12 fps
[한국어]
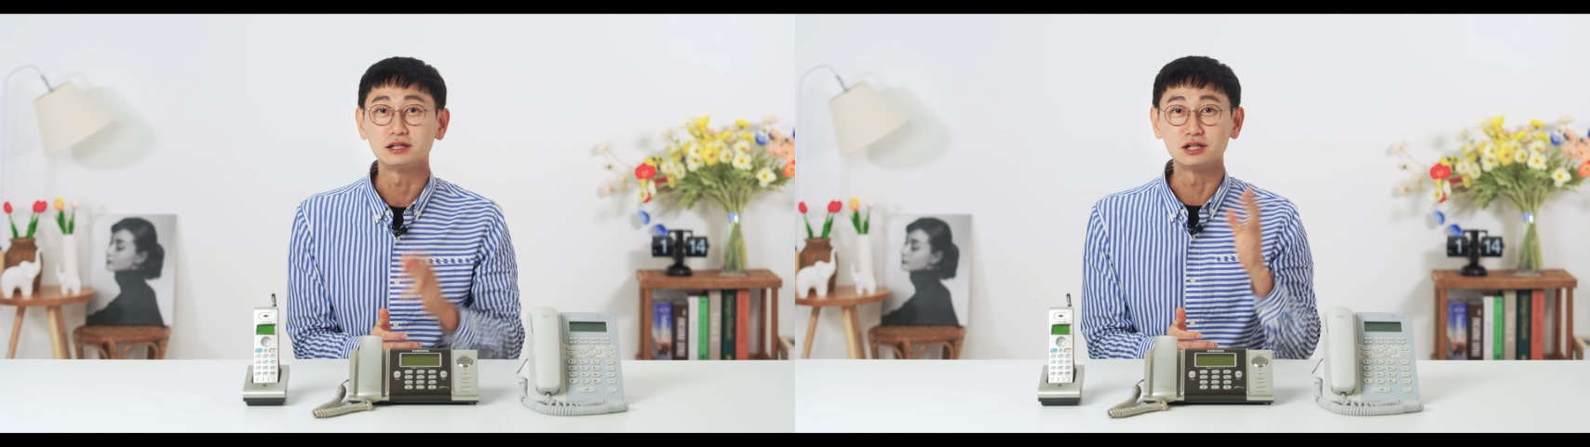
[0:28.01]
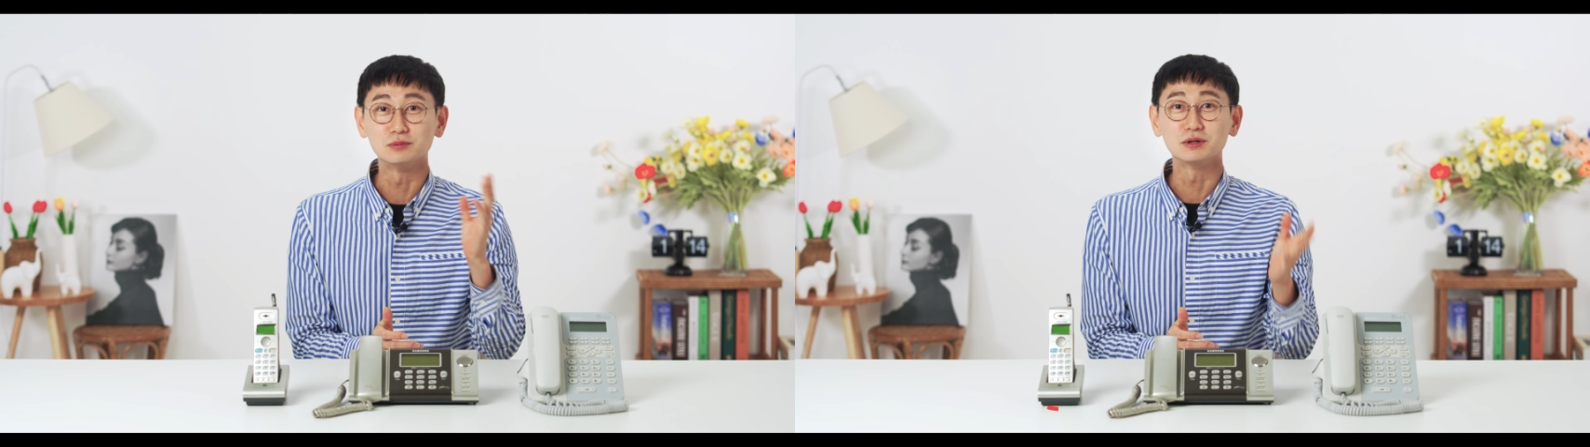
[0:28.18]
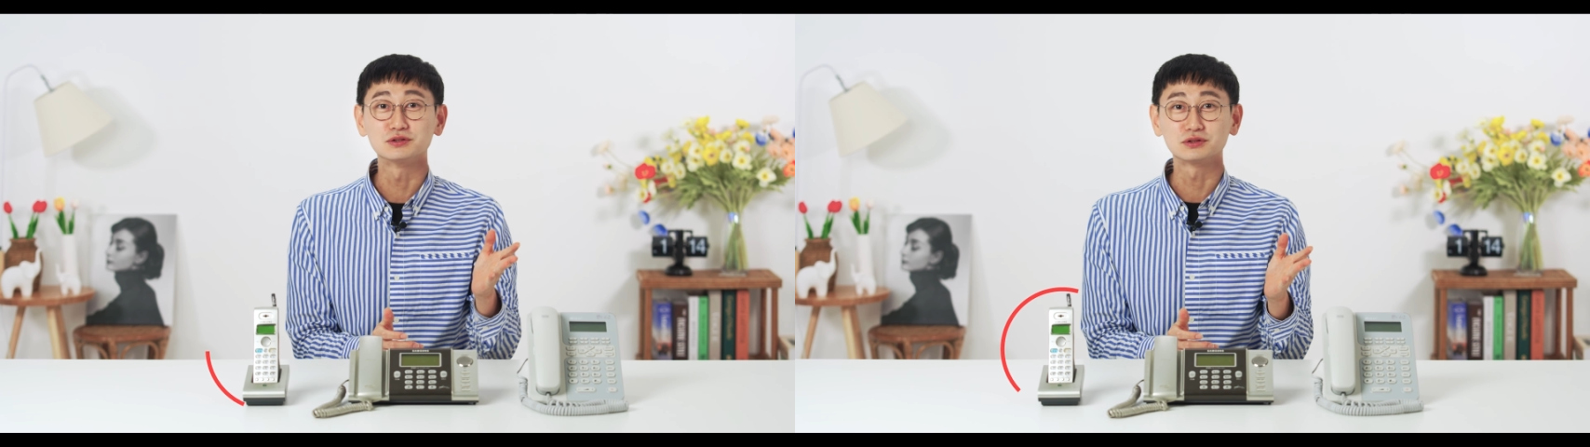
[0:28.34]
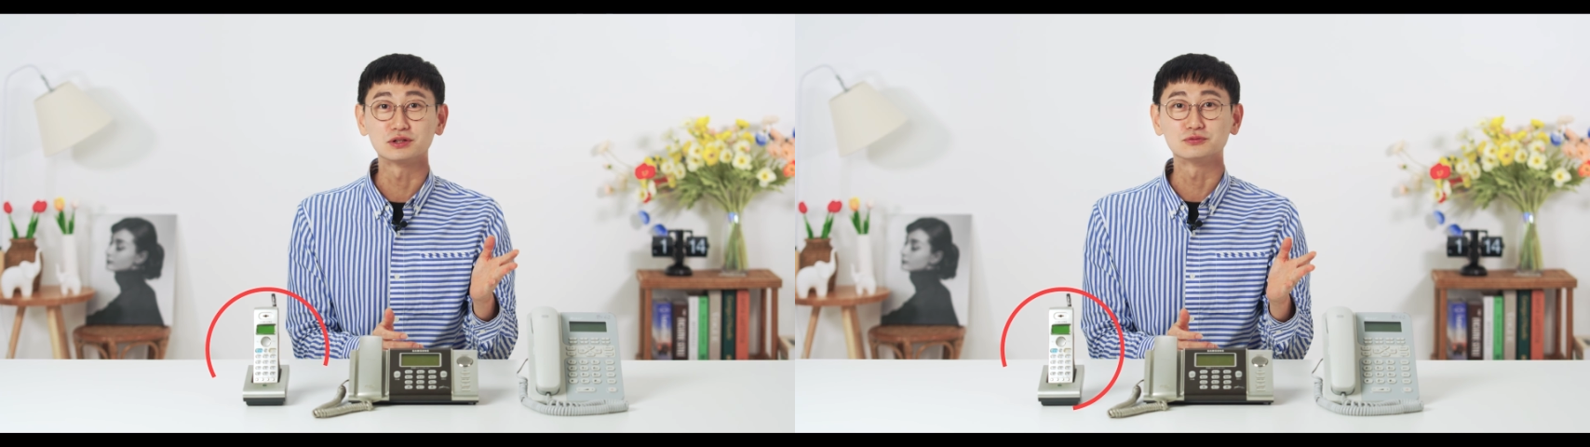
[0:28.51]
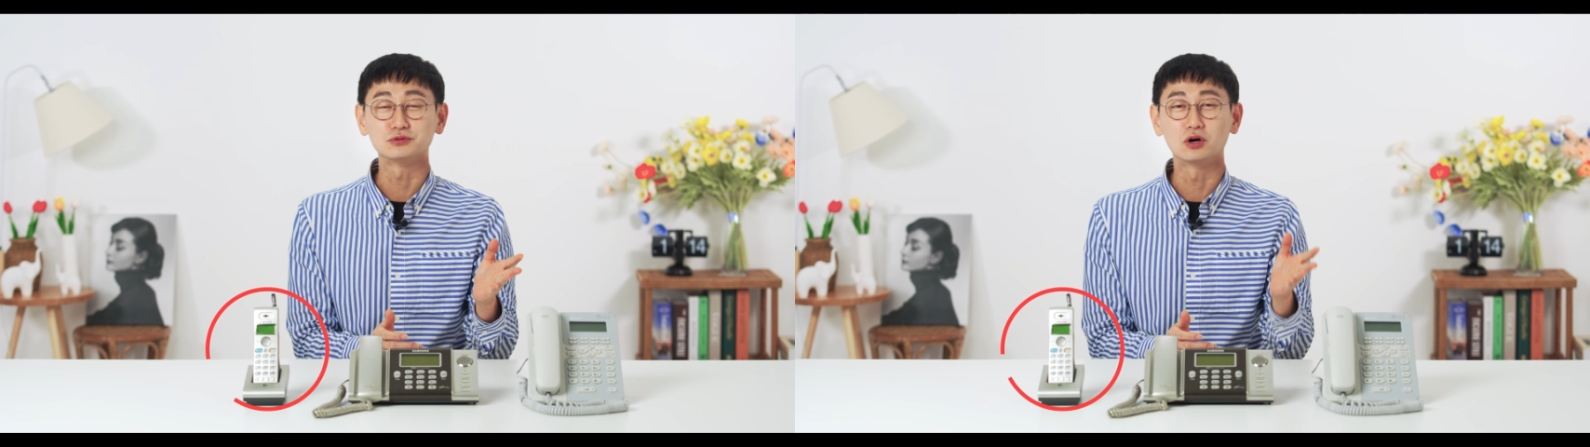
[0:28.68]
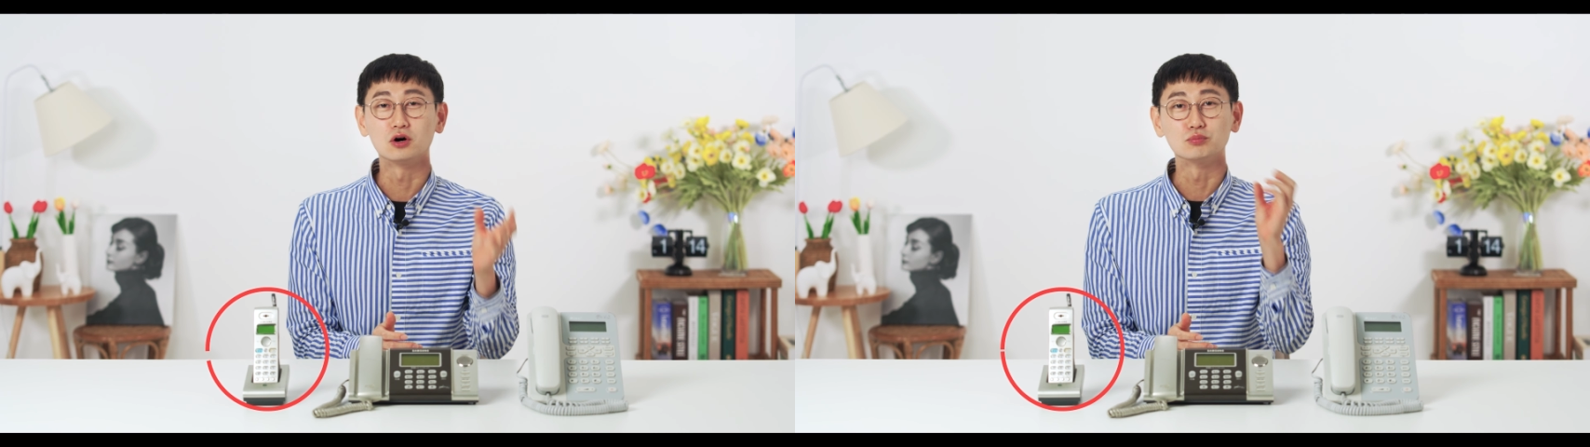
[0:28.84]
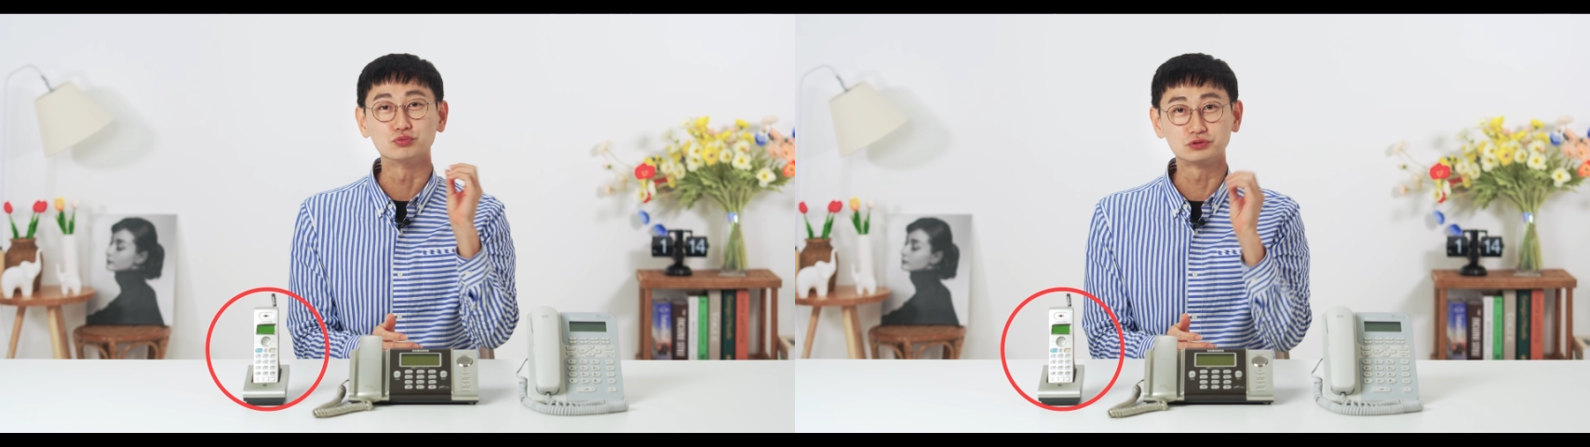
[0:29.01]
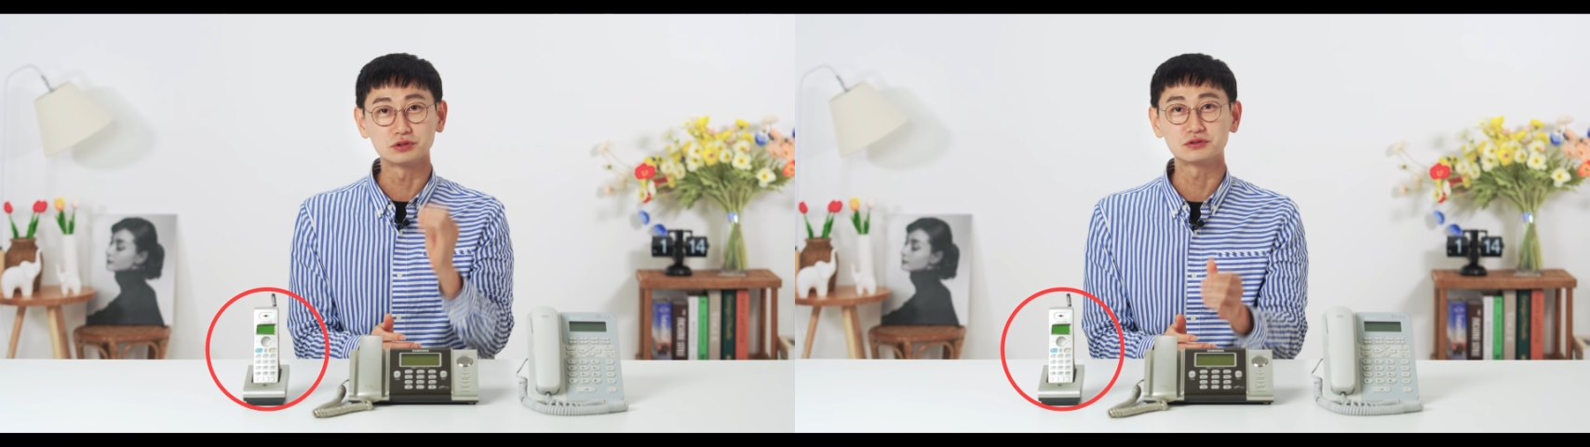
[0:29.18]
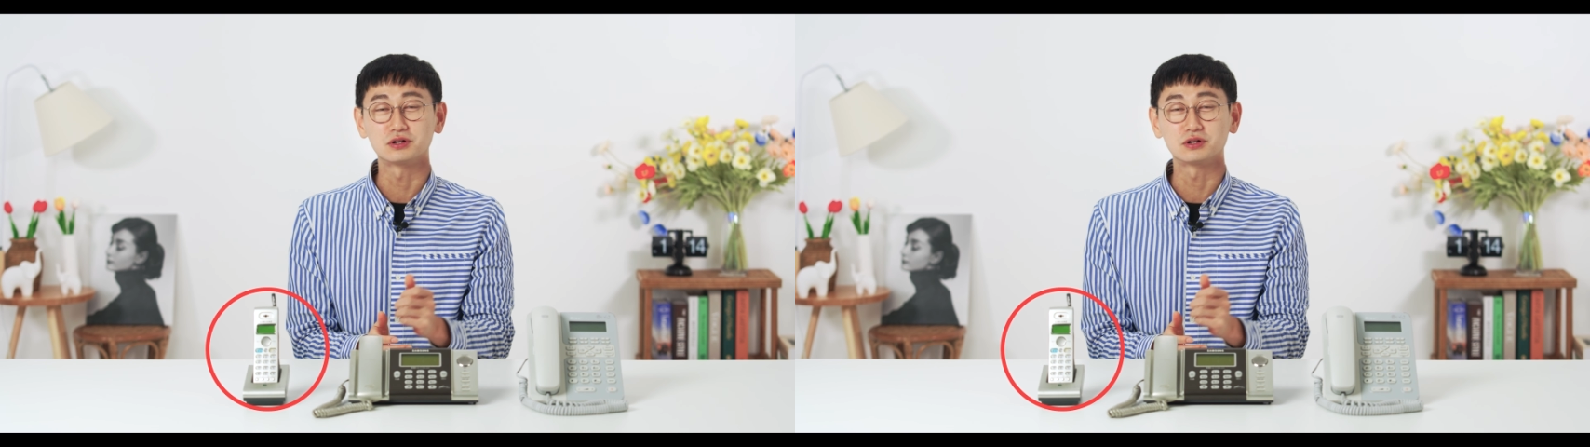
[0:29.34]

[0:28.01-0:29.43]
일반 전화도요 무선